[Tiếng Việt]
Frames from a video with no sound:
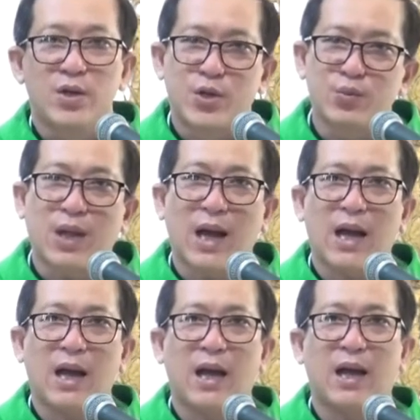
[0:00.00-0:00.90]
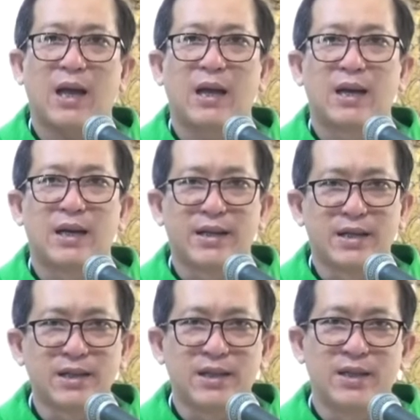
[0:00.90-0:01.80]
chúng ta là
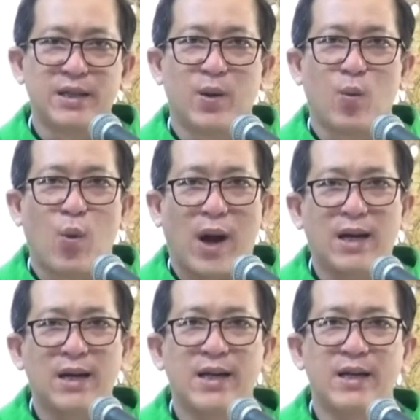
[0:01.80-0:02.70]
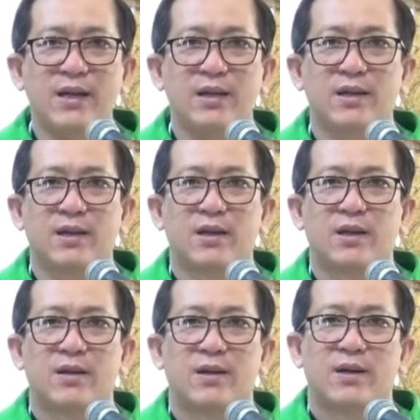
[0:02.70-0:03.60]
những người quản lý
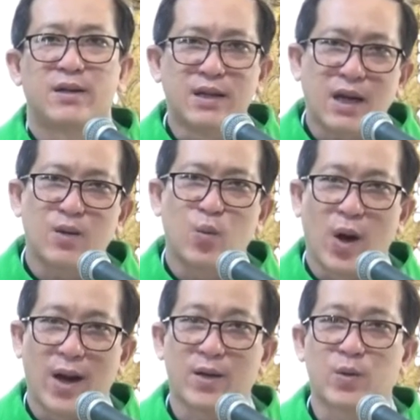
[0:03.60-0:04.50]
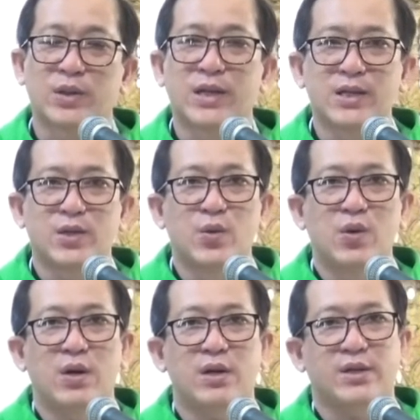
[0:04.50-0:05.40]
những ân huệ của Thiên
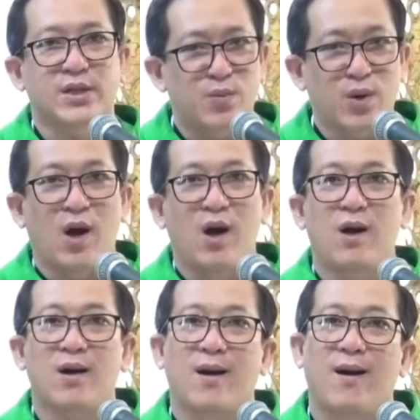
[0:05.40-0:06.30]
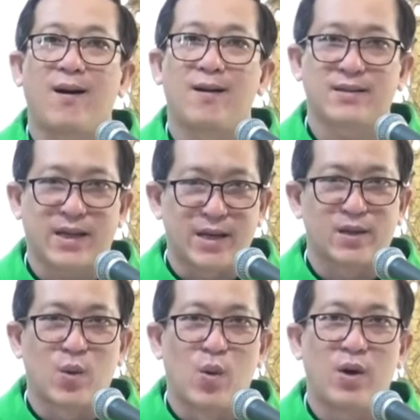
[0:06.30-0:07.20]
Chúa, trong đó có tiền
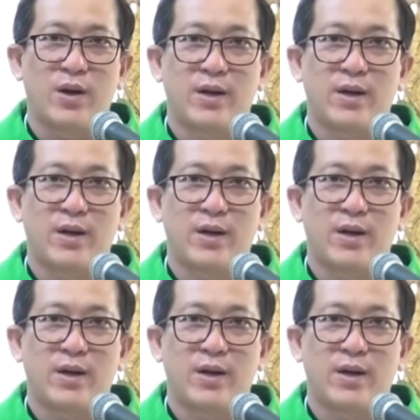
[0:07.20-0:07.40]
của.